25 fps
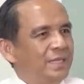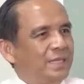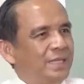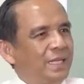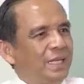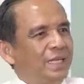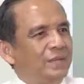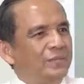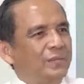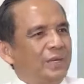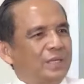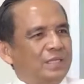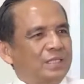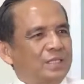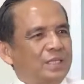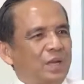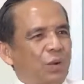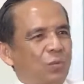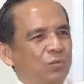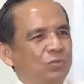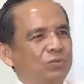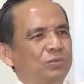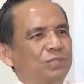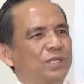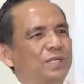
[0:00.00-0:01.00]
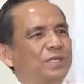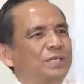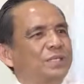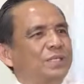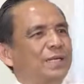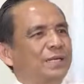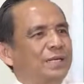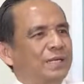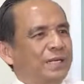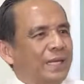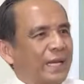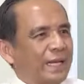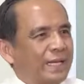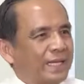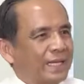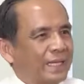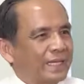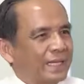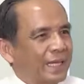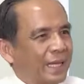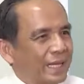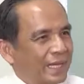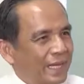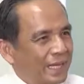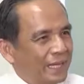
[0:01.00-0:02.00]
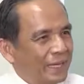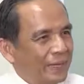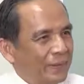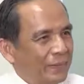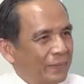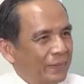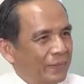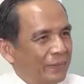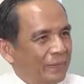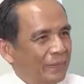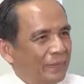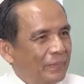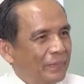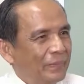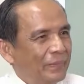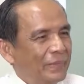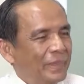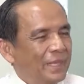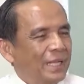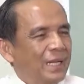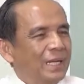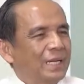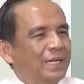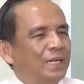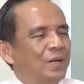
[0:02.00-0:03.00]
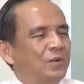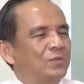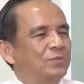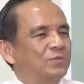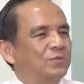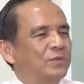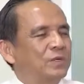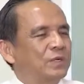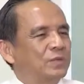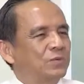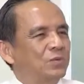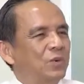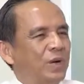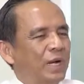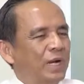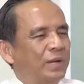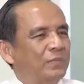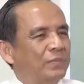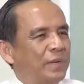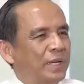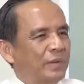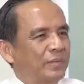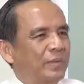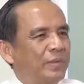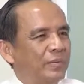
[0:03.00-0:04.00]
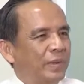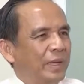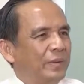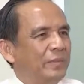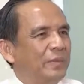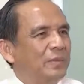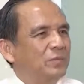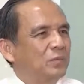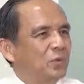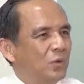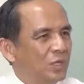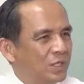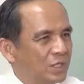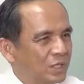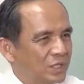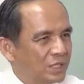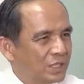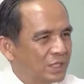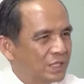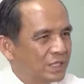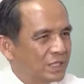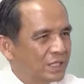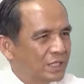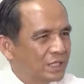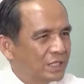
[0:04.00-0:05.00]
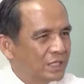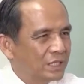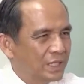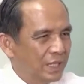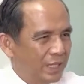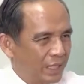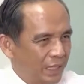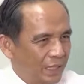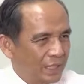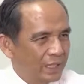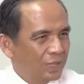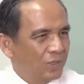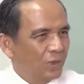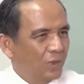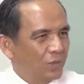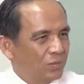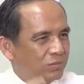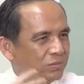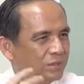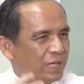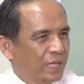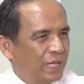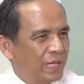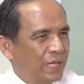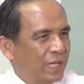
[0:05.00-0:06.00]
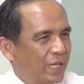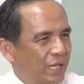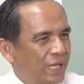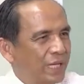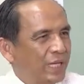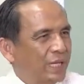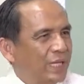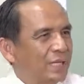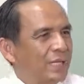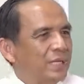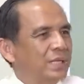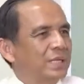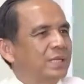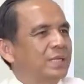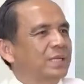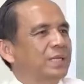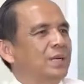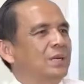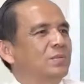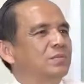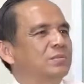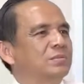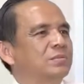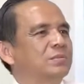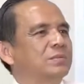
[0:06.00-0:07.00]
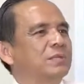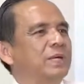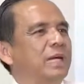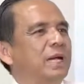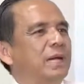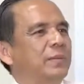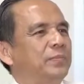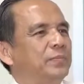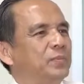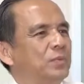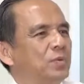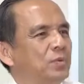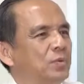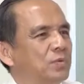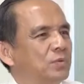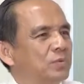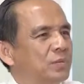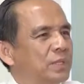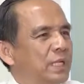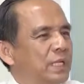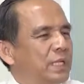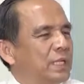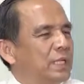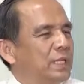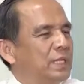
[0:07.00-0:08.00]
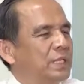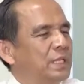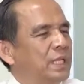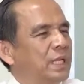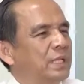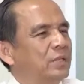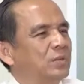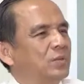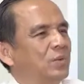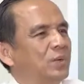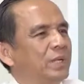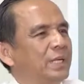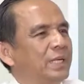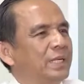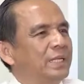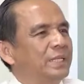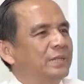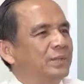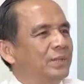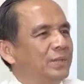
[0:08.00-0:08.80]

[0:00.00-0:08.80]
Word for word: nhưng mà tổng diện tích các căn nhà này á, là không vượt quá bảy mươi bảy mét vuông, thì cũng là không áp dụng cái đánh thuế